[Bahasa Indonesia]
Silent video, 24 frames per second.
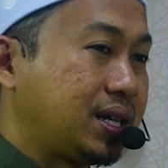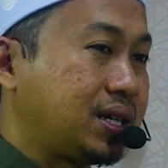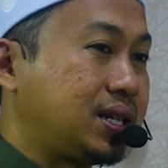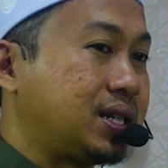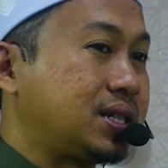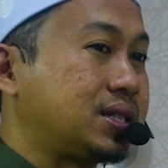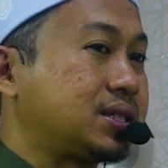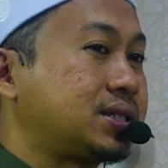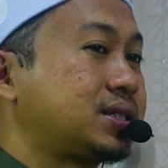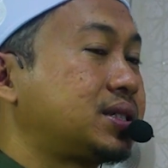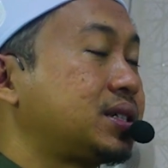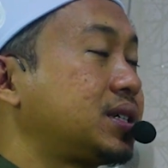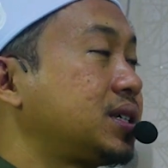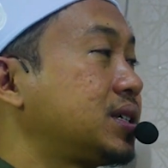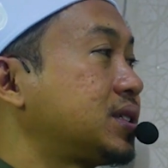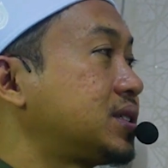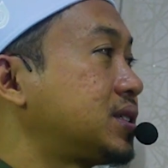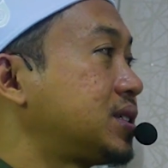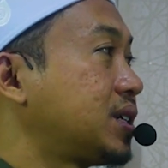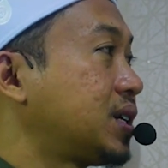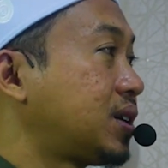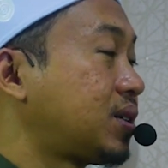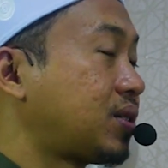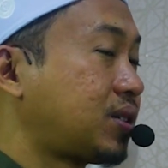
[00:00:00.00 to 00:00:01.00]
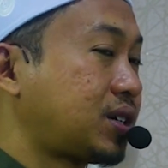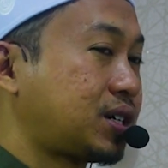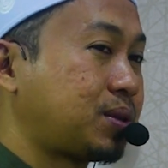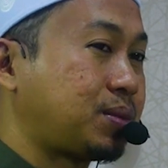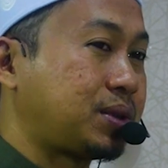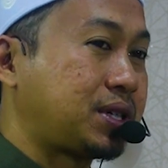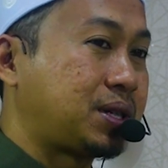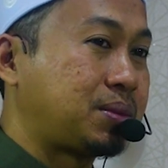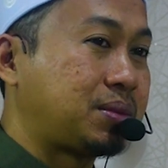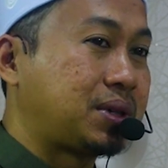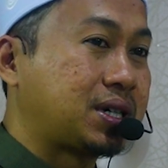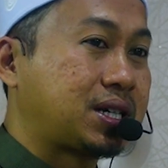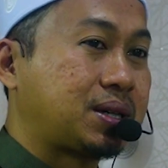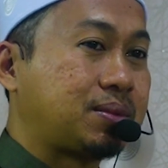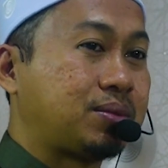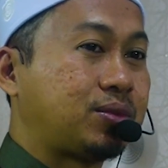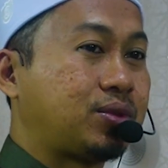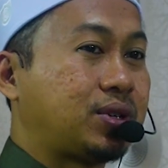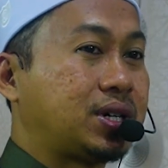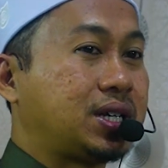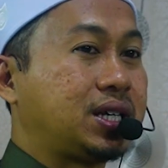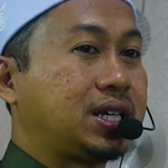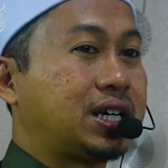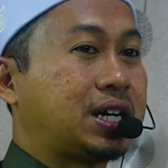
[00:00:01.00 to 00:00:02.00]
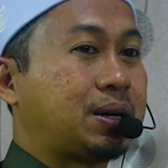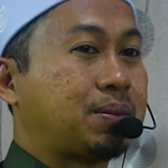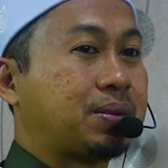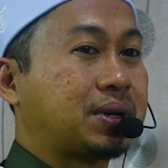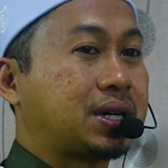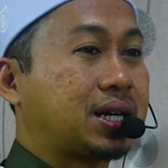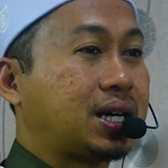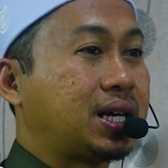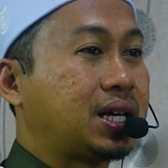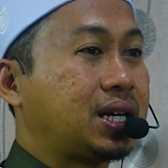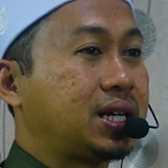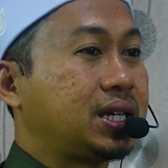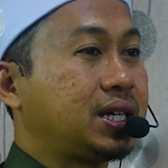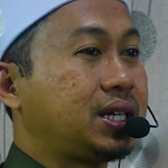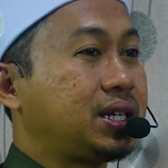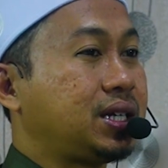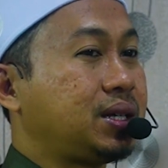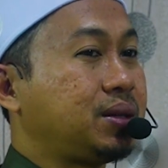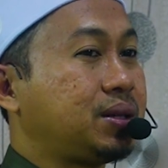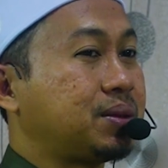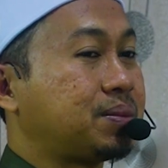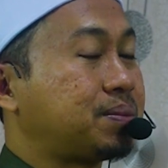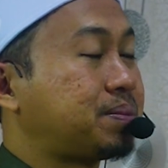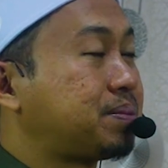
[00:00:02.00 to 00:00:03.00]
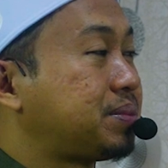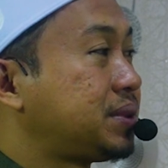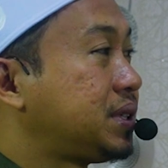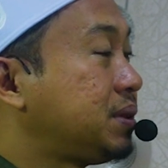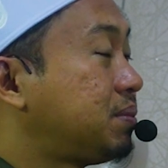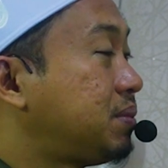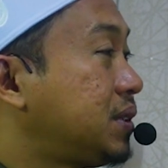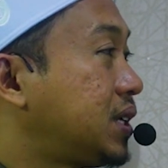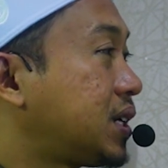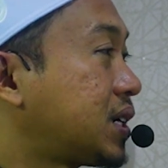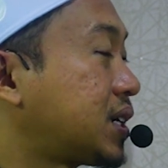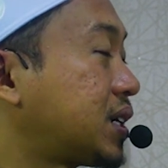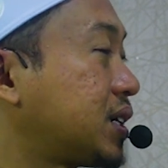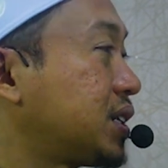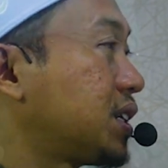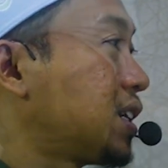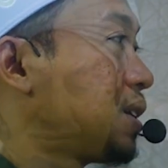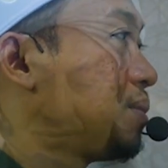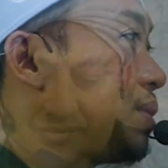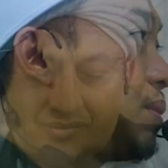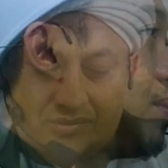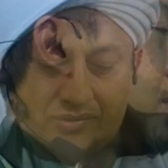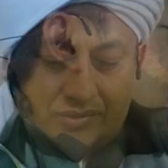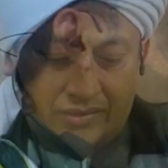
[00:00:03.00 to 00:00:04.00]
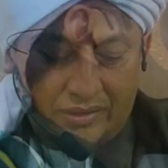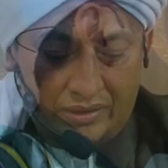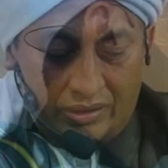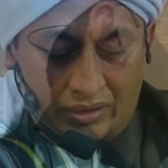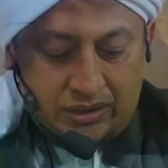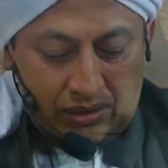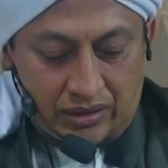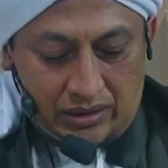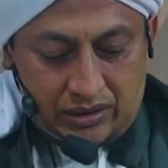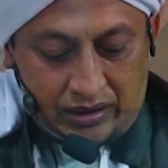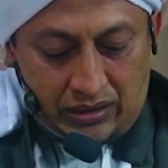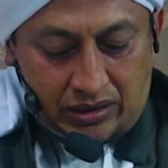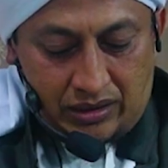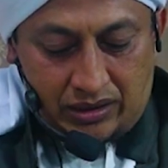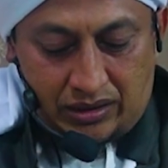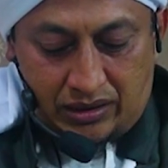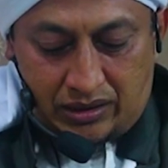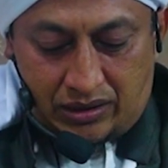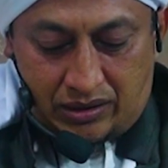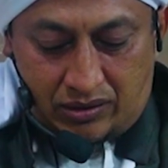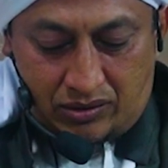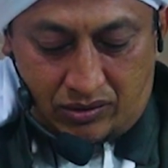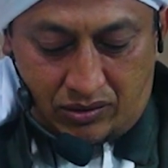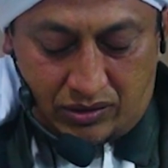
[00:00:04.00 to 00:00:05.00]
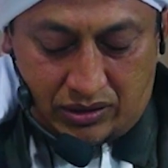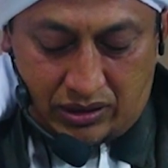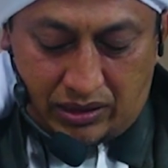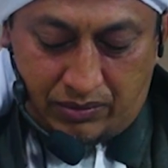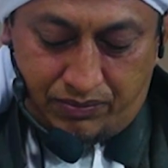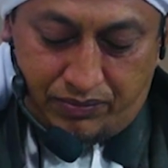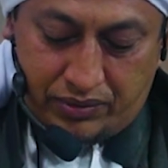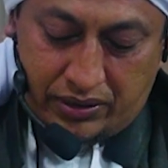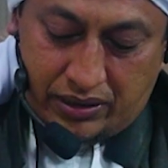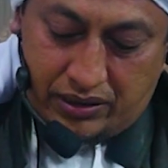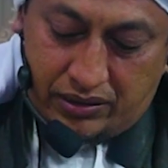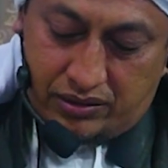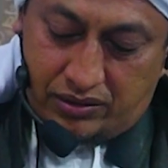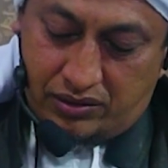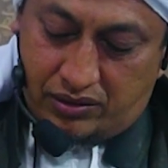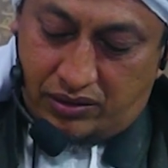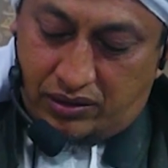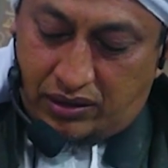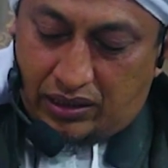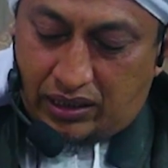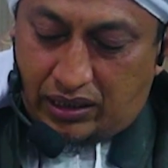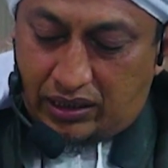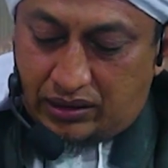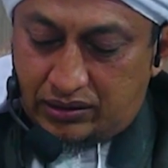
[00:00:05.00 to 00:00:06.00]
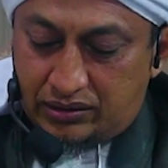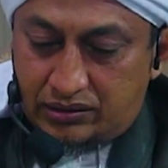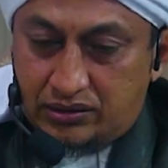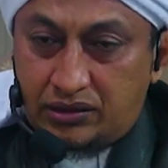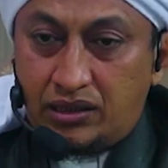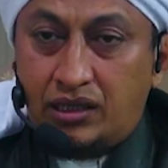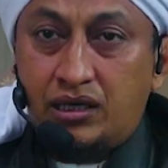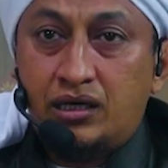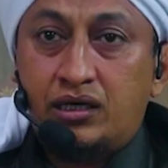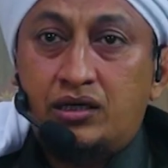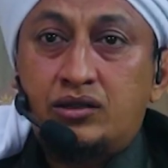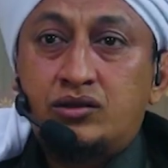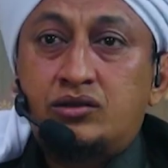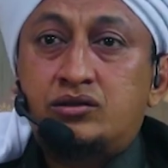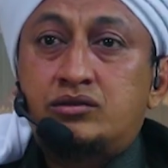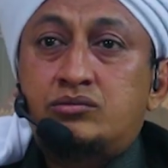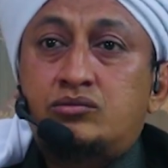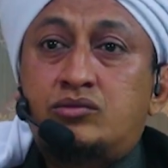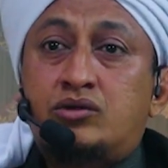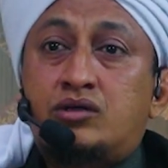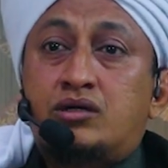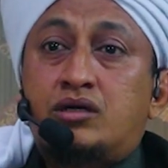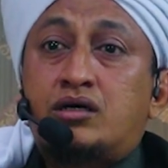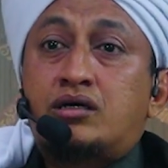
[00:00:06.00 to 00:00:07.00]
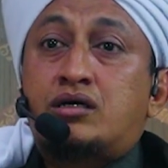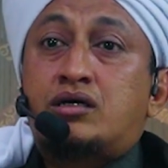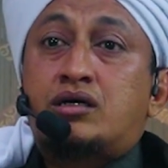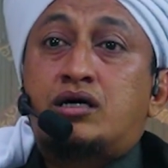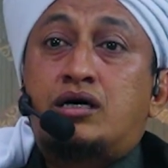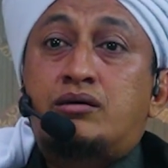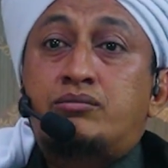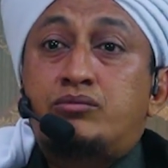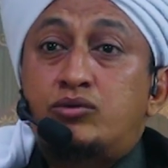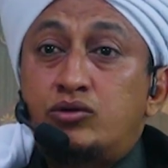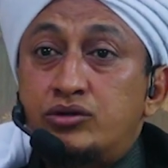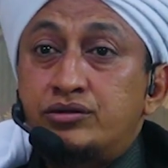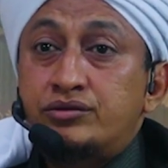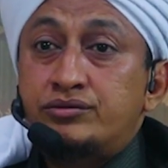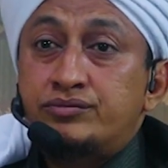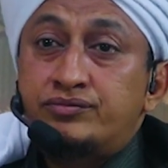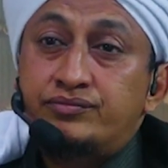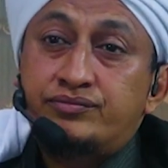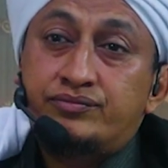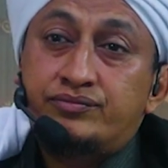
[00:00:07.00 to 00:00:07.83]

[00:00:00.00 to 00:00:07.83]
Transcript: dan sering ziarah kepada makam wali. Apakah hal ini dibenarkan ya Habib? Ini ucapan orang jahlun murakabun